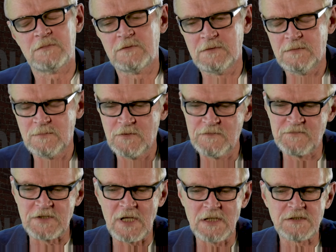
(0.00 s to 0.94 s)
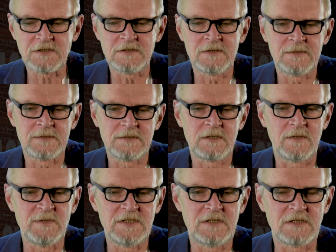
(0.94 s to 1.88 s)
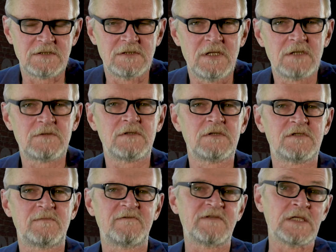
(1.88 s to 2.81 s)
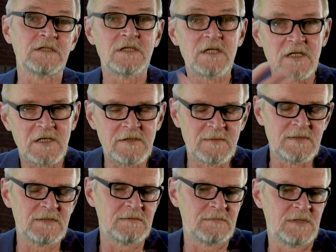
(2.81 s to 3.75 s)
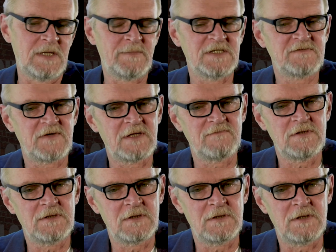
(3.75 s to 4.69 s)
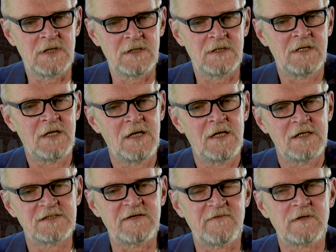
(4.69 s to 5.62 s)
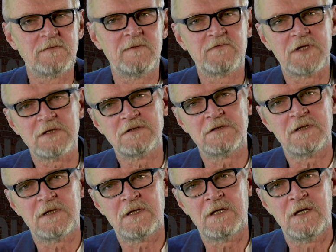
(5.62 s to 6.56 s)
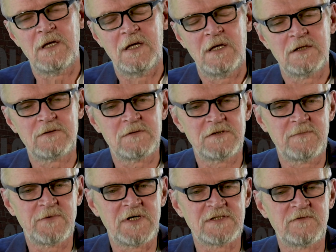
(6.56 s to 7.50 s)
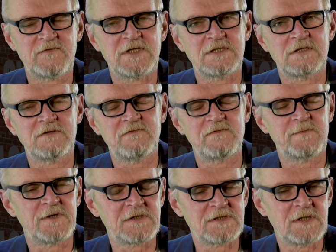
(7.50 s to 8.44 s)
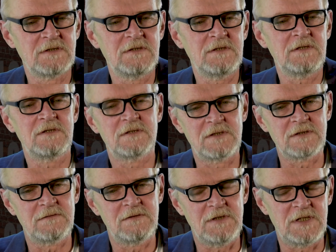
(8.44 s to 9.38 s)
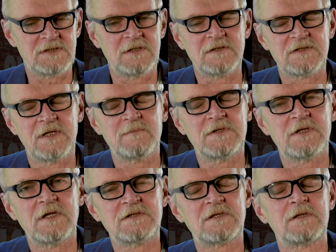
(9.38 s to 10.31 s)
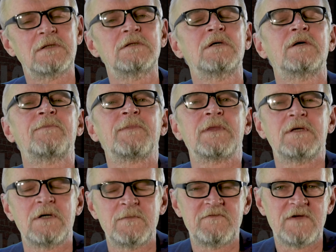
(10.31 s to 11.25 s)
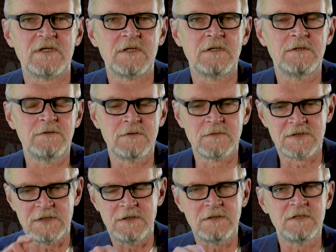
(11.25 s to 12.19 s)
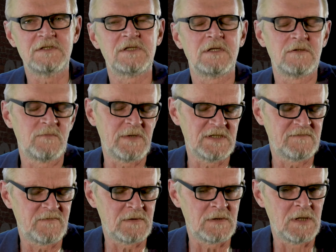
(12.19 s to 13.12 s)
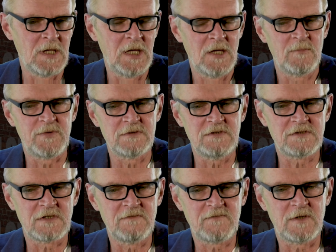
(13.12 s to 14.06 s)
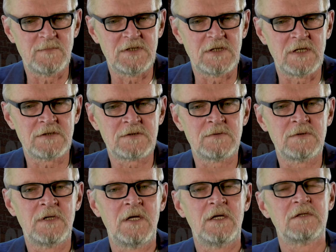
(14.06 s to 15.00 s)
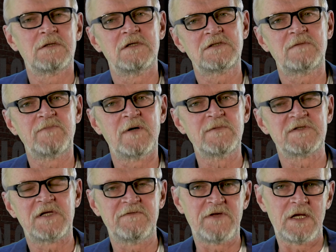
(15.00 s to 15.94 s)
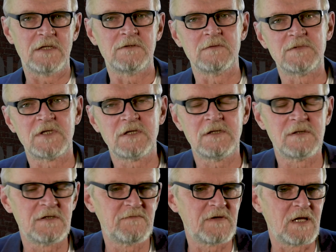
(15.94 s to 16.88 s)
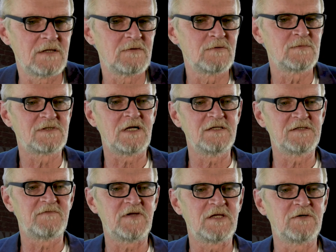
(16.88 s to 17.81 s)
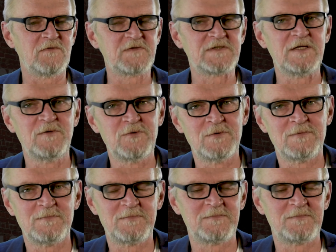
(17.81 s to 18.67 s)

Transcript: mój, mój wczorajszy komentarz dnia, którego co prawda nie nagrałem dla Państwa na wideo, ale zawarłem w tekście który się pokazał w Gazecie Wyborczej i jest dostępny na stronie Obywateli News. Linki znajdą Państwo poniżej w komentarzu. To jest ten pomysł referendum, takiego referendum zrealizowanego w stylu,